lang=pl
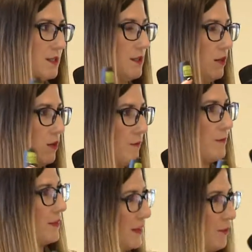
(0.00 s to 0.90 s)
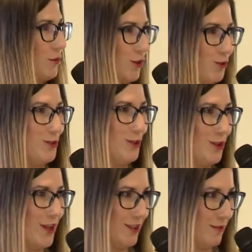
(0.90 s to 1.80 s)
tylko na początku tylko
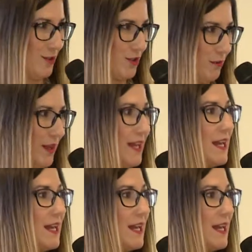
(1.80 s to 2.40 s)
jedną osobę,